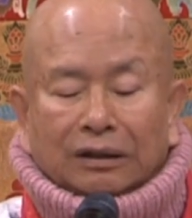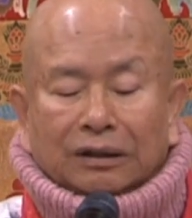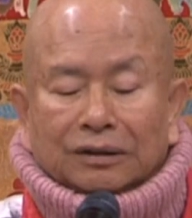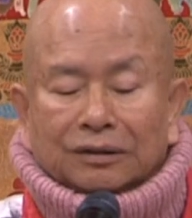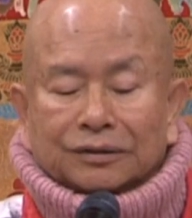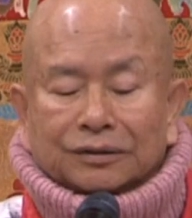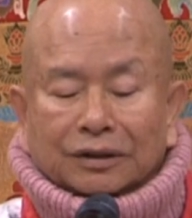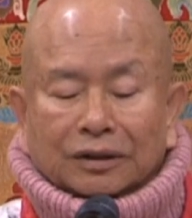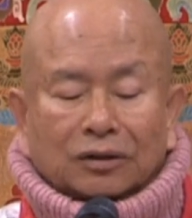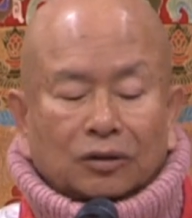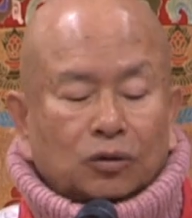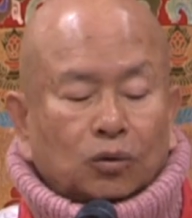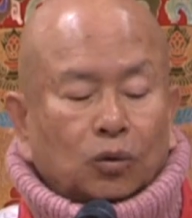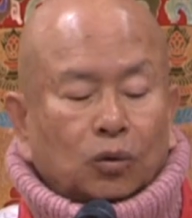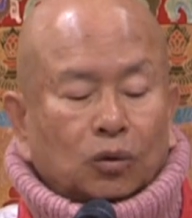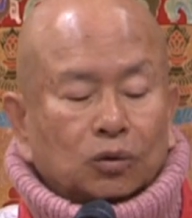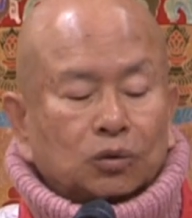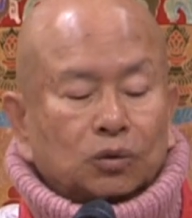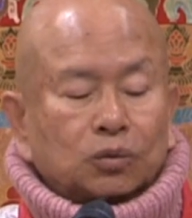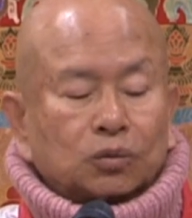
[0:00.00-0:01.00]
这个国
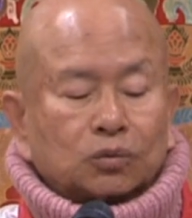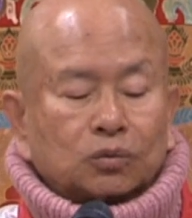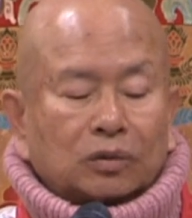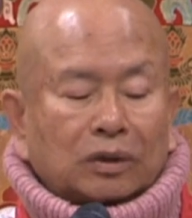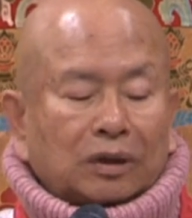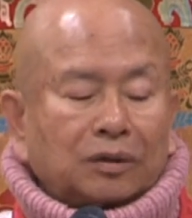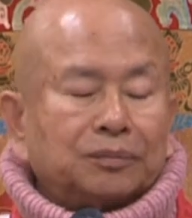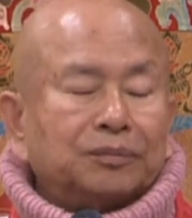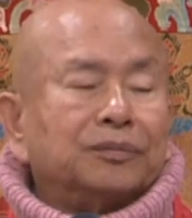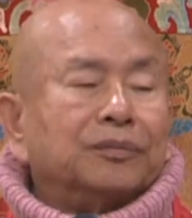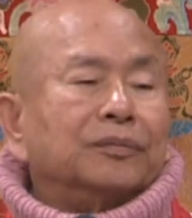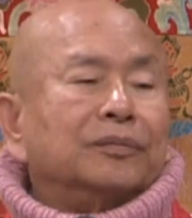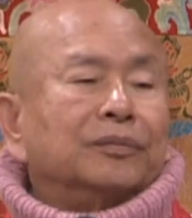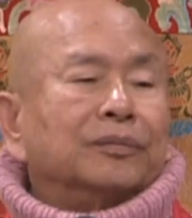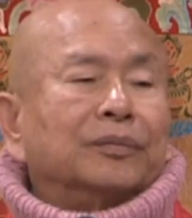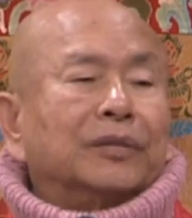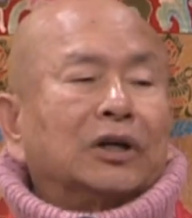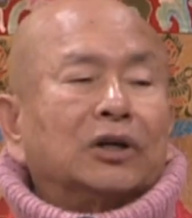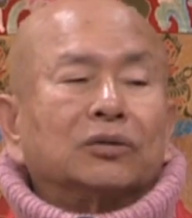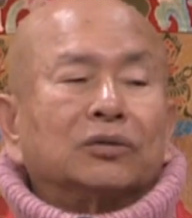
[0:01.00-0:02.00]
土啊，
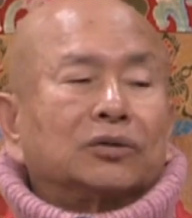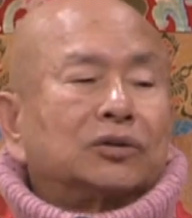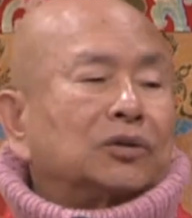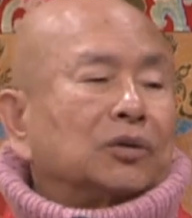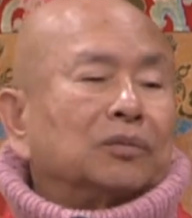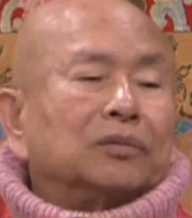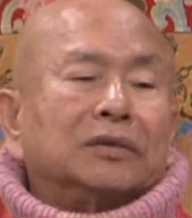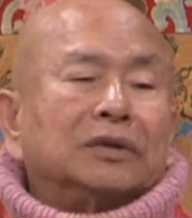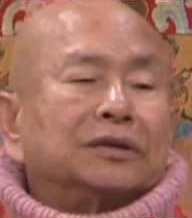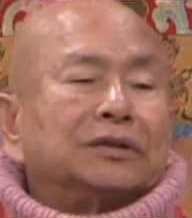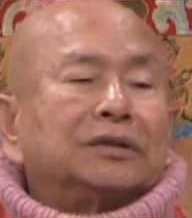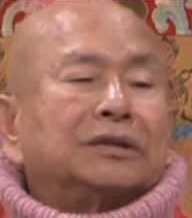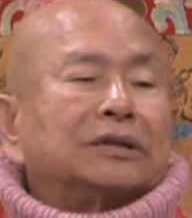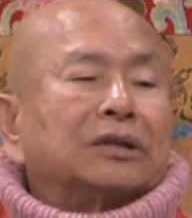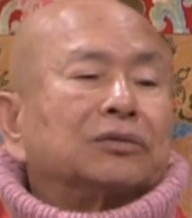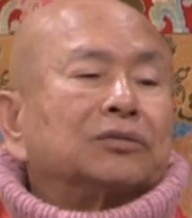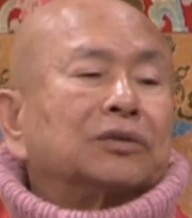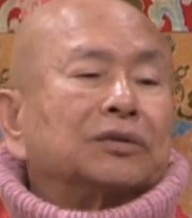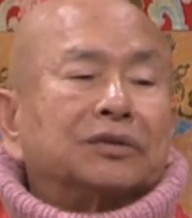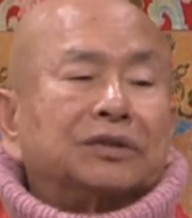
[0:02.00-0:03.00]
没有什么叫
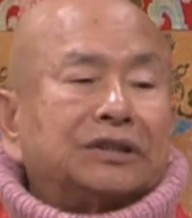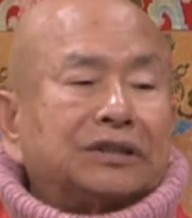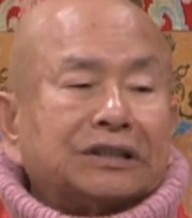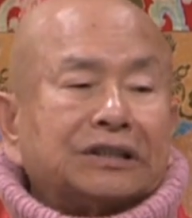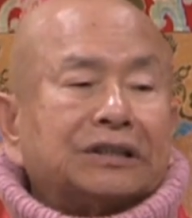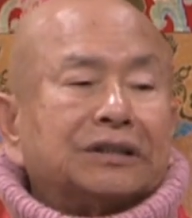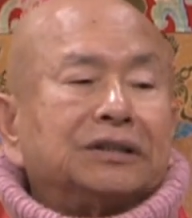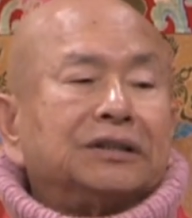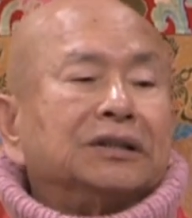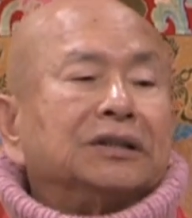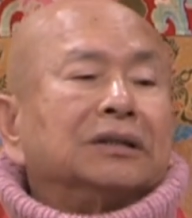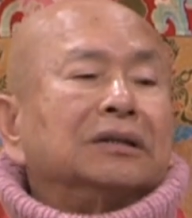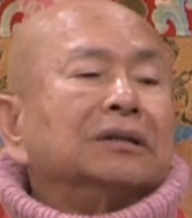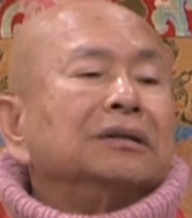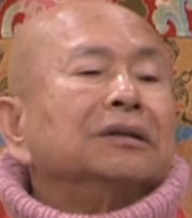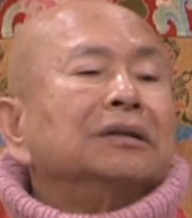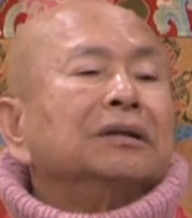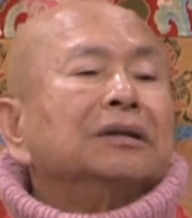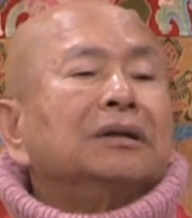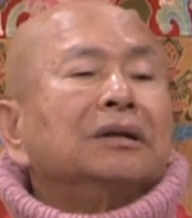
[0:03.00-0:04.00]
做借力
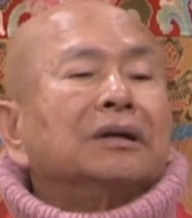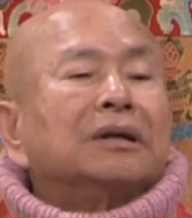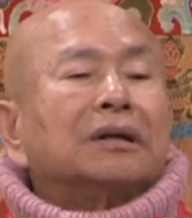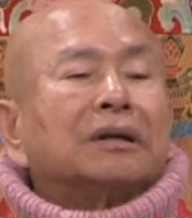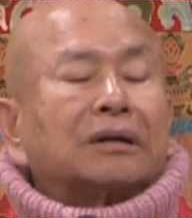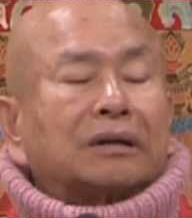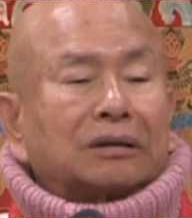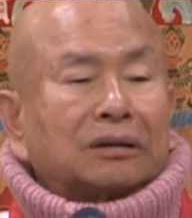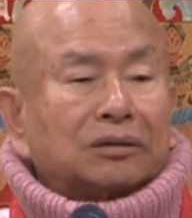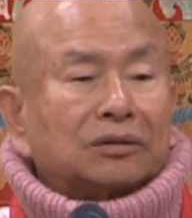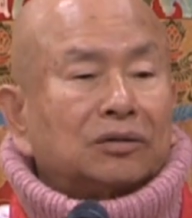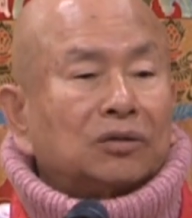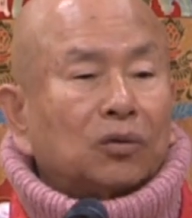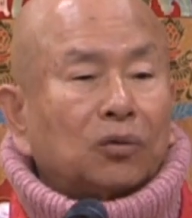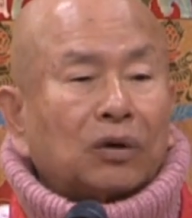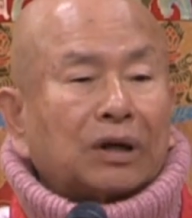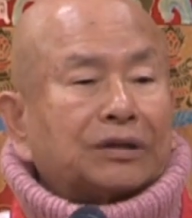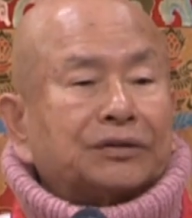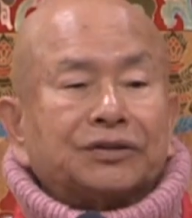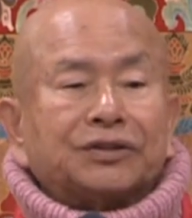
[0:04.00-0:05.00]
跟
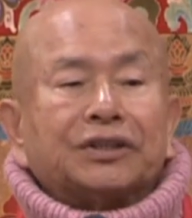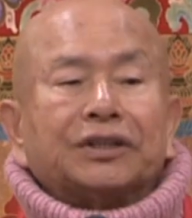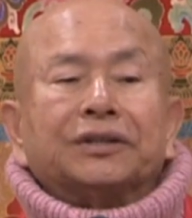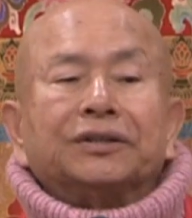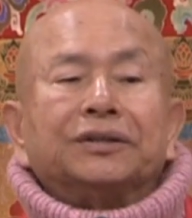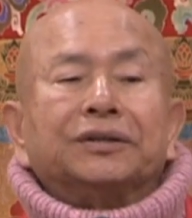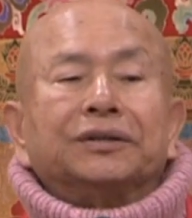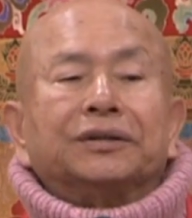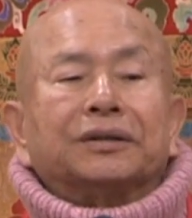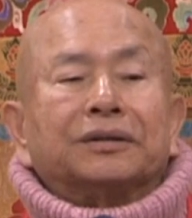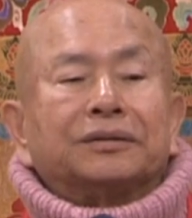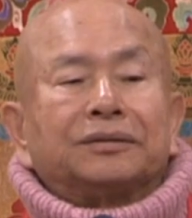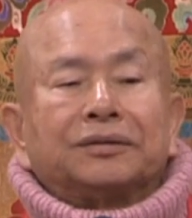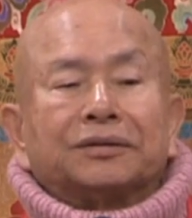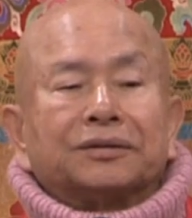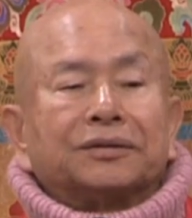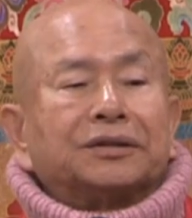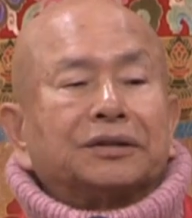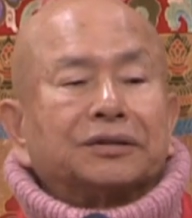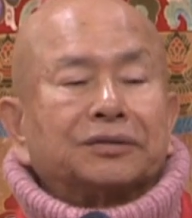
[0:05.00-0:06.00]
换借力的这
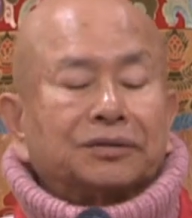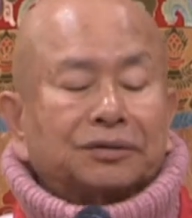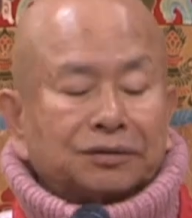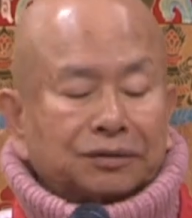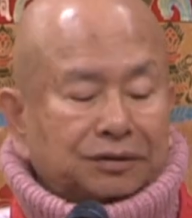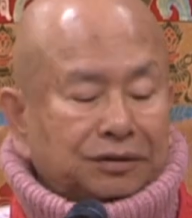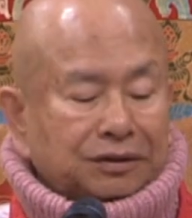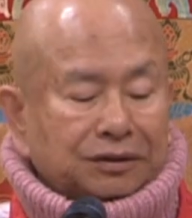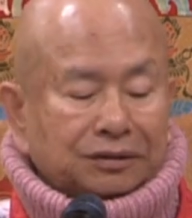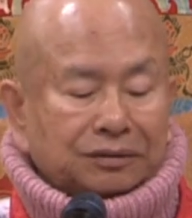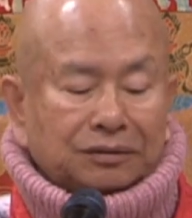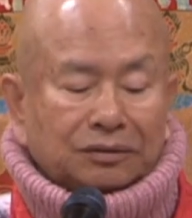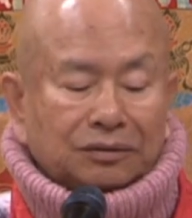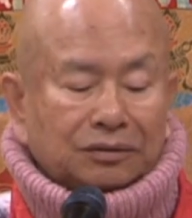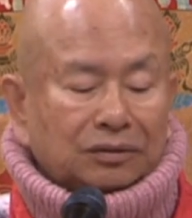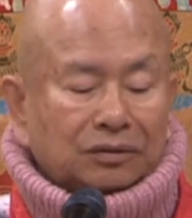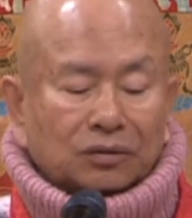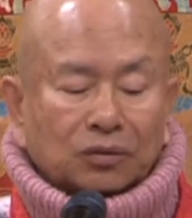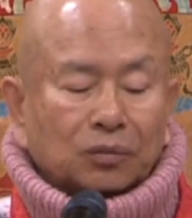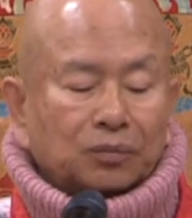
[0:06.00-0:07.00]
些事情
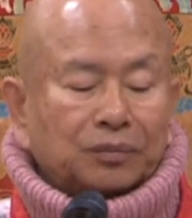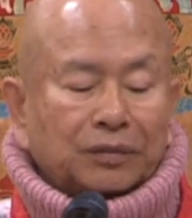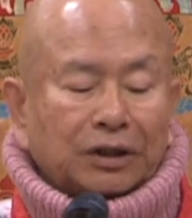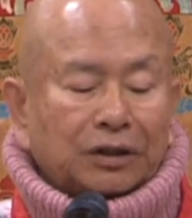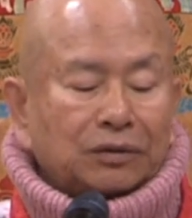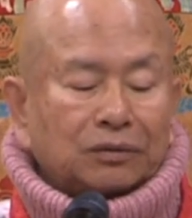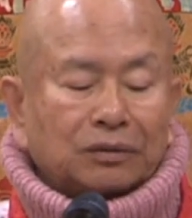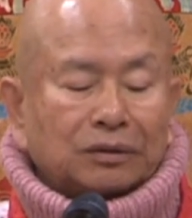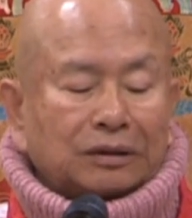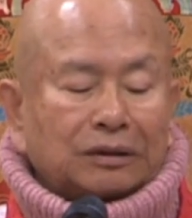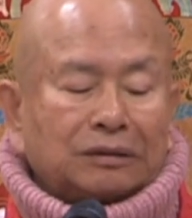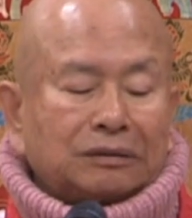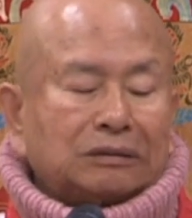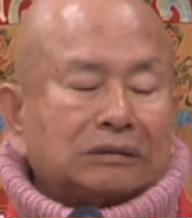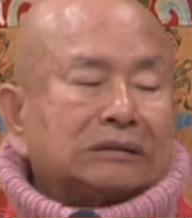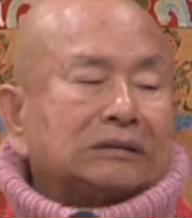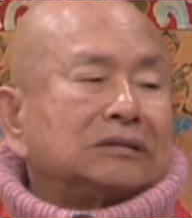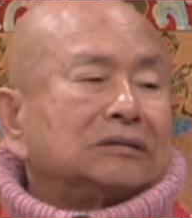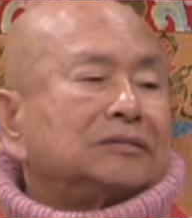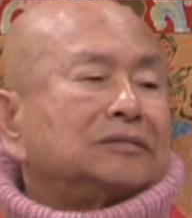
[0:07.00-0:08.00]
都没有了，
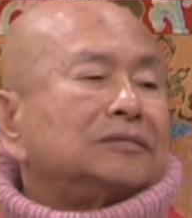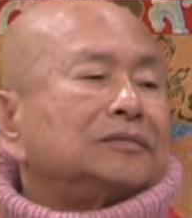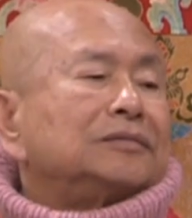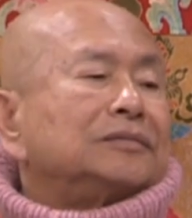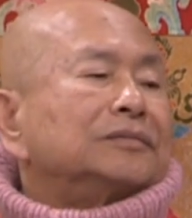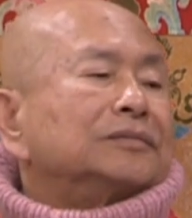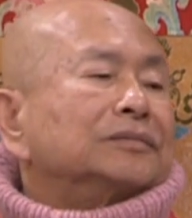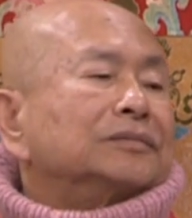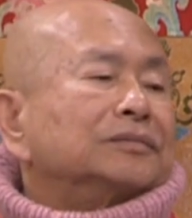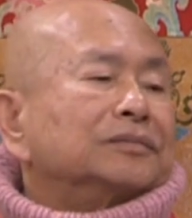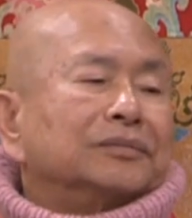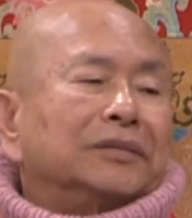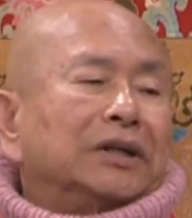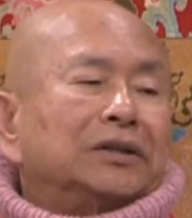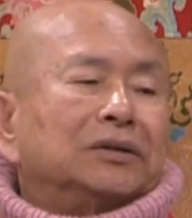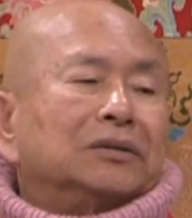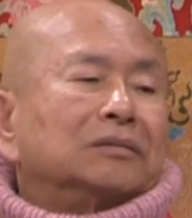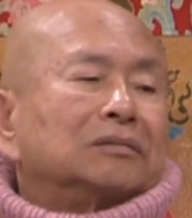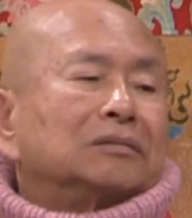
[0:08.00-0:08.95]
没有。